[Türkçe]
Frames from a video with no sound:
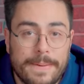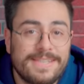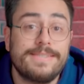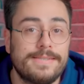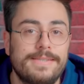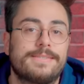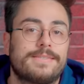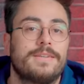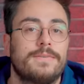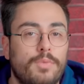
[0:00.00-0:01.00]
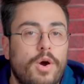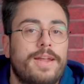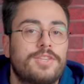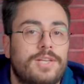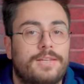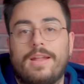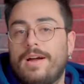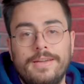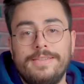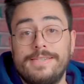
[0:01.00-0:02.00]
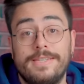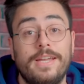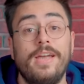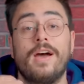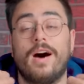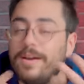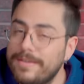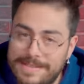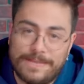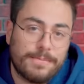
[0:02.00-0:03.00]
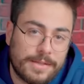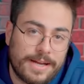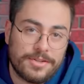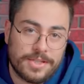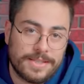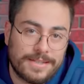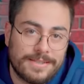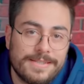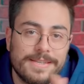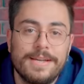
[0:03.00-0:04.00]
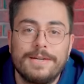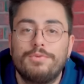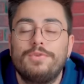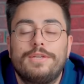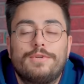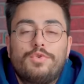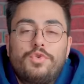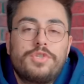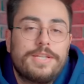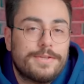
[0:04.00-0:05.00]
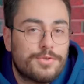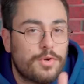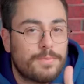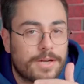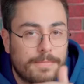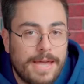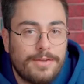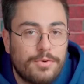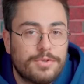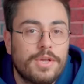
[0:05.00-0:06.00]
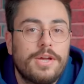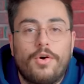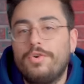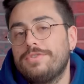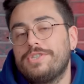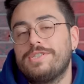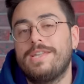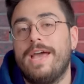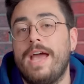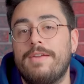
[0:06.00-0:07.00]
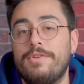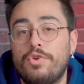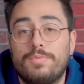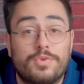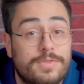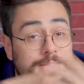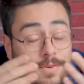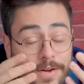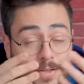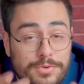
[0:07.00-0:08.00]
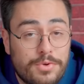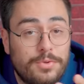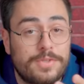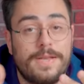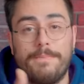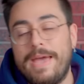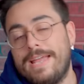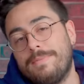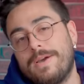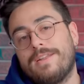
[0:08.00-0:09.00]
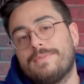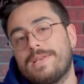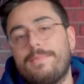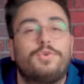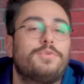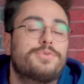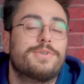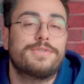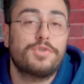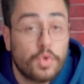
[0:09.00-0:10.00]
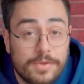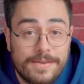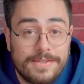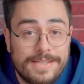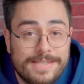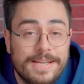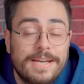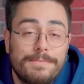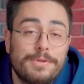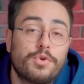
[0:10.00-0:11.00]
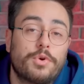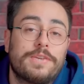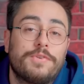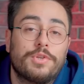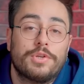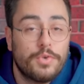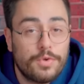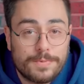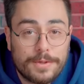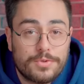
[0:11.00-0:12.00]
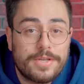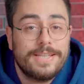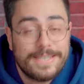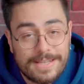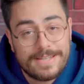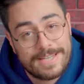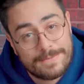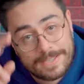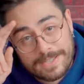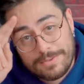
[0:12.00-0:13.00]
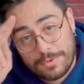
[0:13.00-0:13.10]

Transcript: Peki siz bu araçlardan hangisini hangi sebeple tercih ederdiniz? Bununla ilgili düşüncelerinizi yorumlara bekliyoruz. Onun dışında eğer videomuzun size faydası olduysa beğenip kanalımıza abone olursanız da çok seviniriz. Bir sonraki videoda görüşmek üzere. Kendinize iyi bakın.